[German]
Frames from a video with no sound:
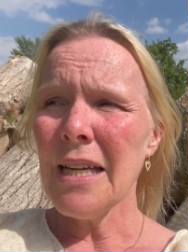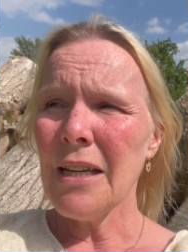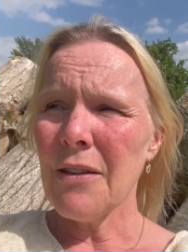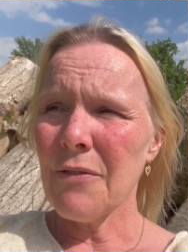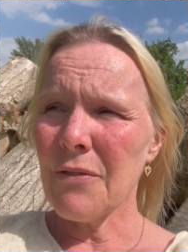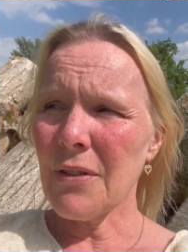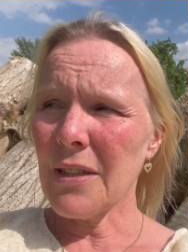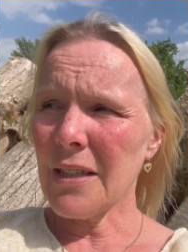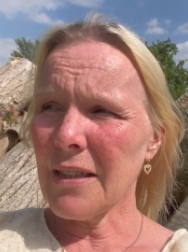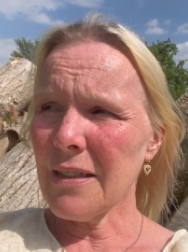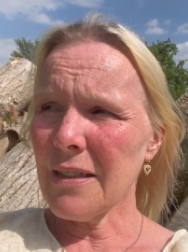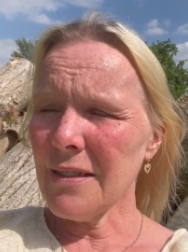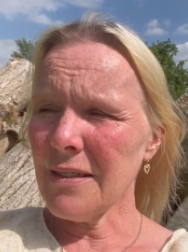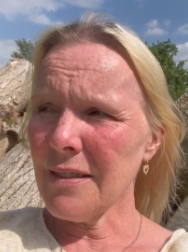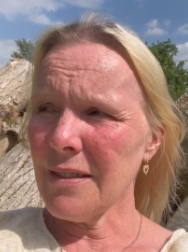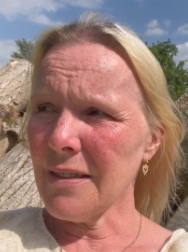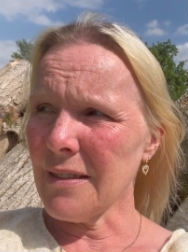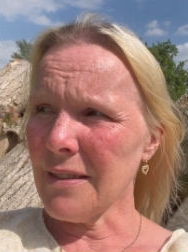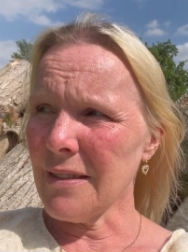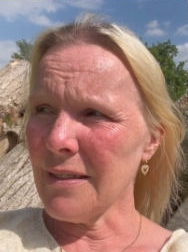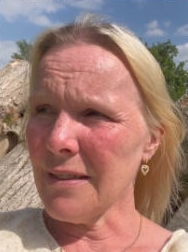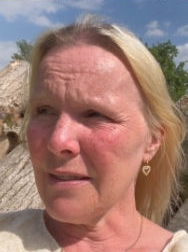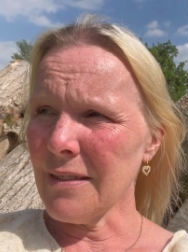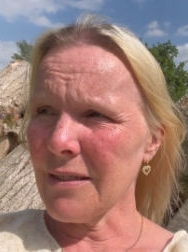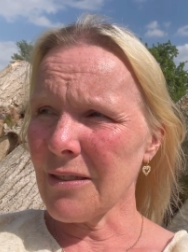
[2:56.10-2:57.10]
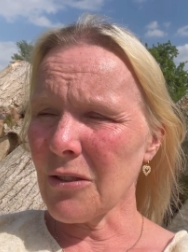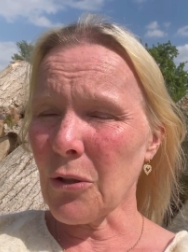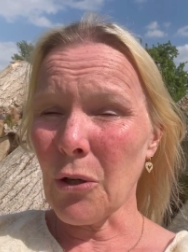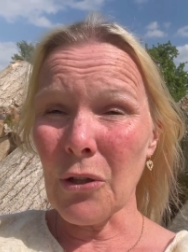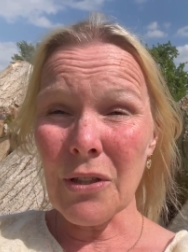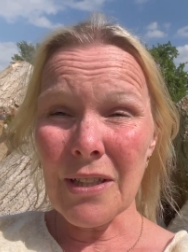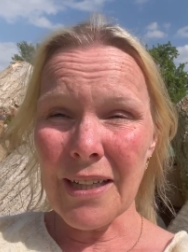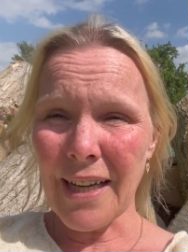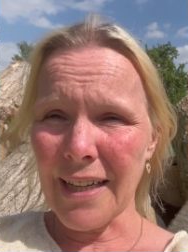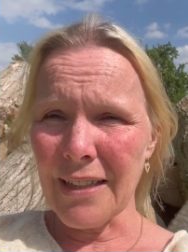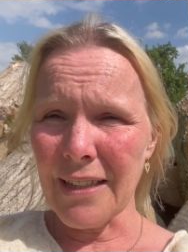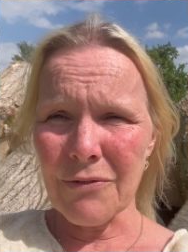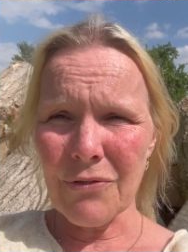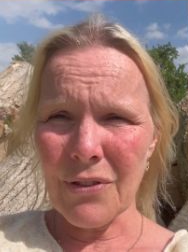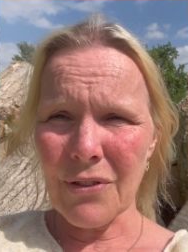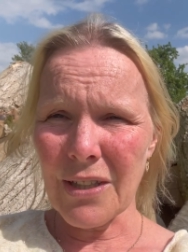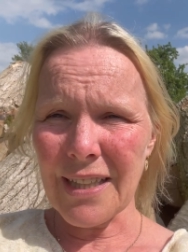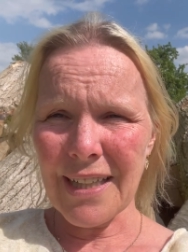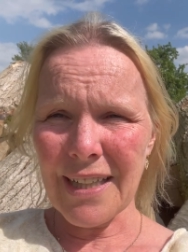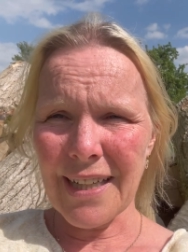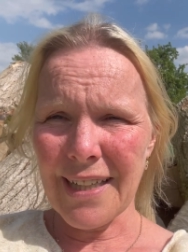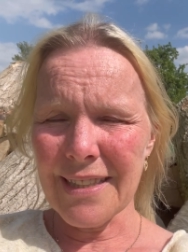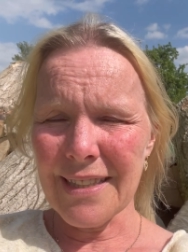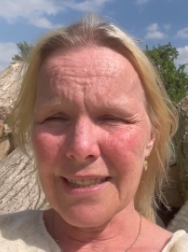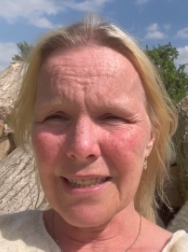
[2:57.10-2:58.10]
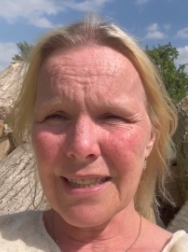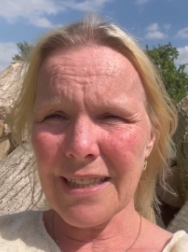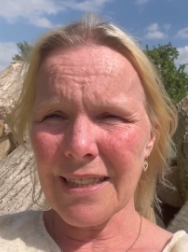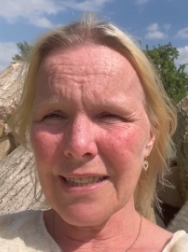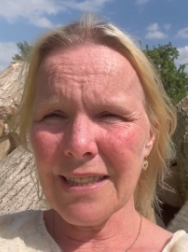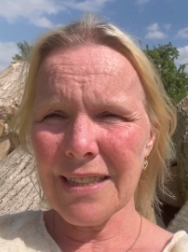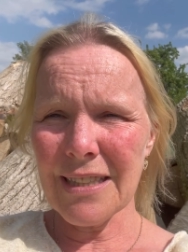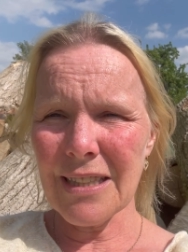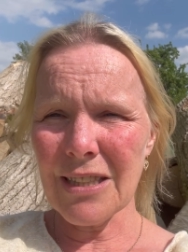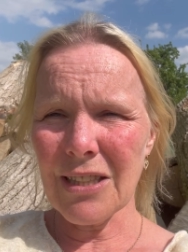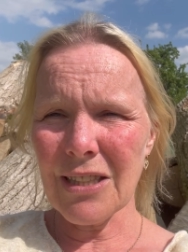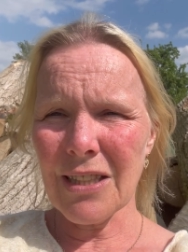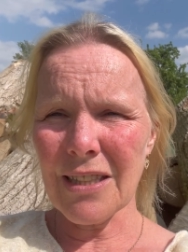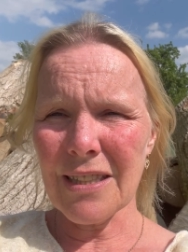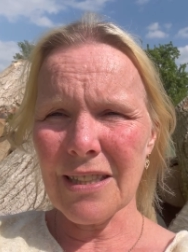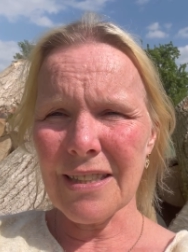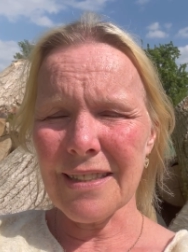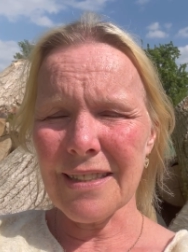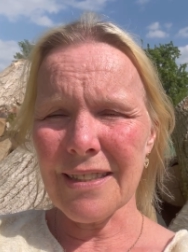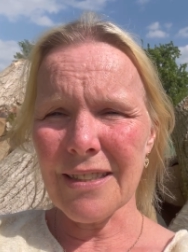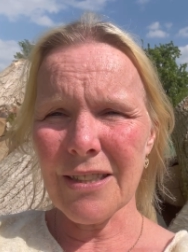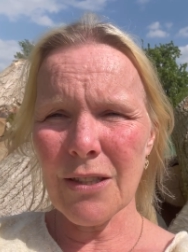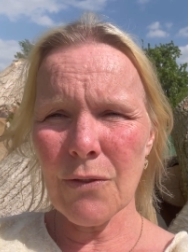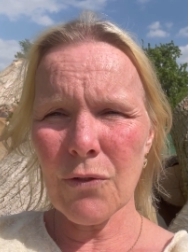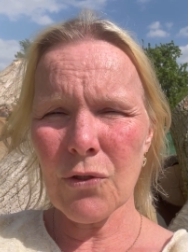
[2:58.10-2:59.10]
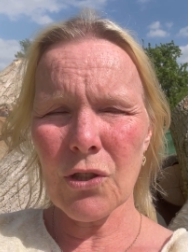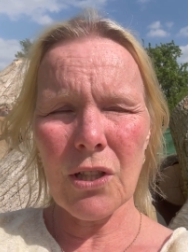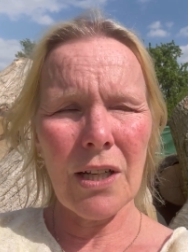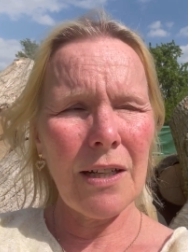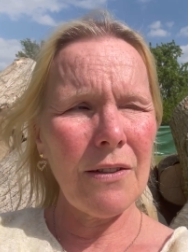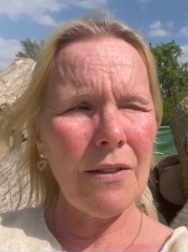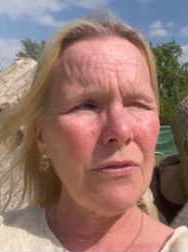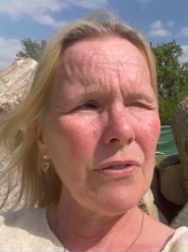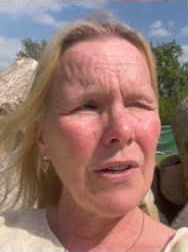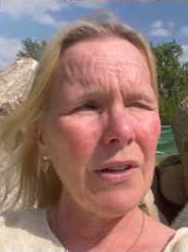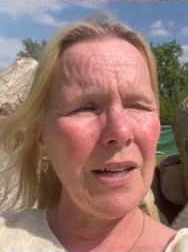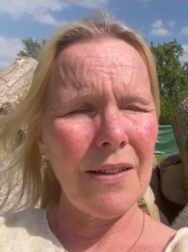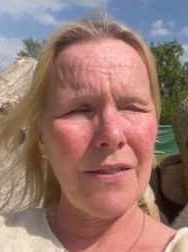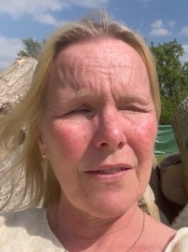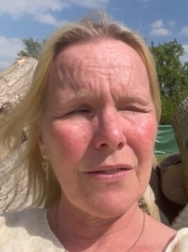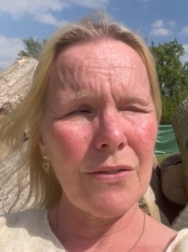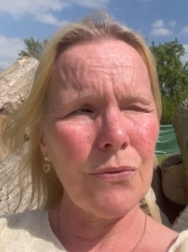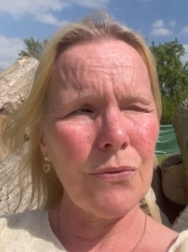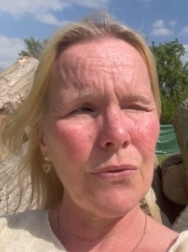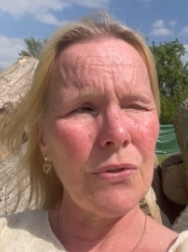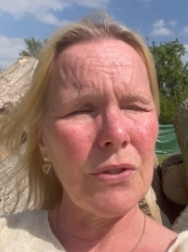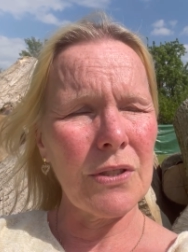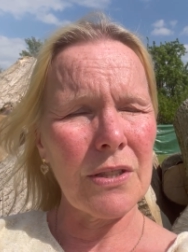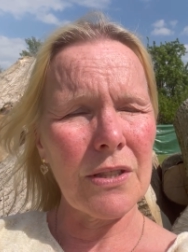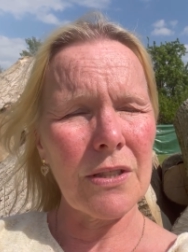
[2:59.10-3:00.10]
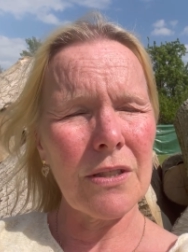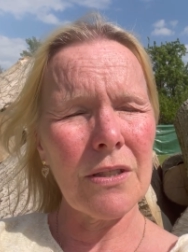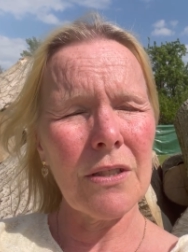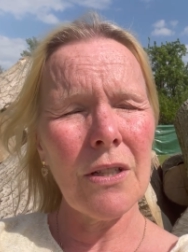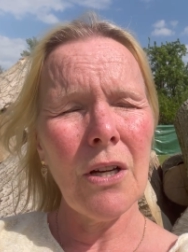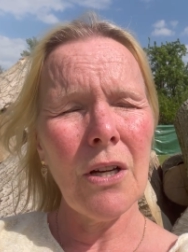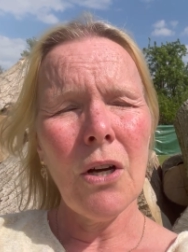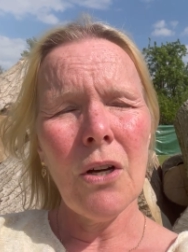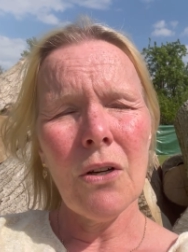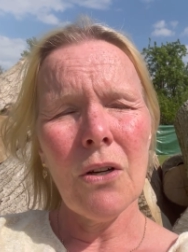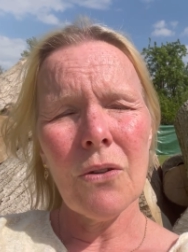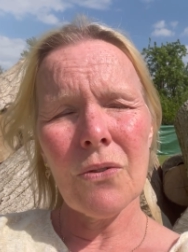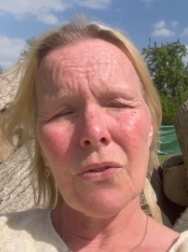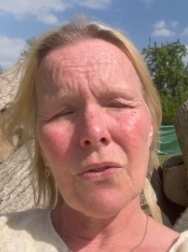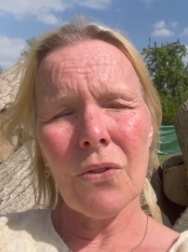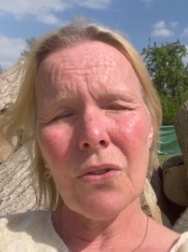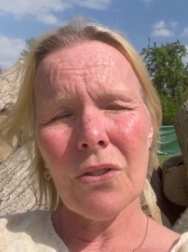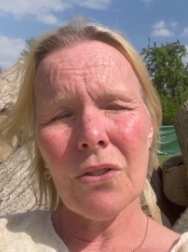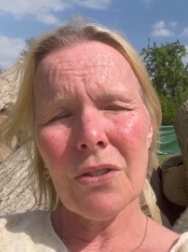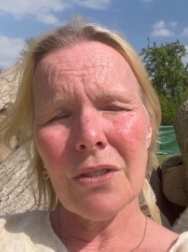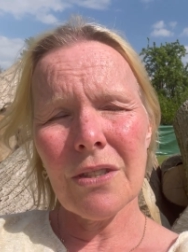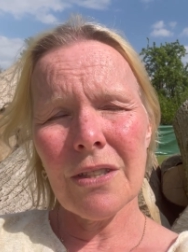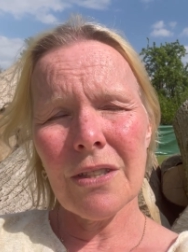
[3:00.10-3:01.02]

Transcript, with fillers: wir äh, können einfach gar nicht richtig in die Tiefschlafphasen finden und sind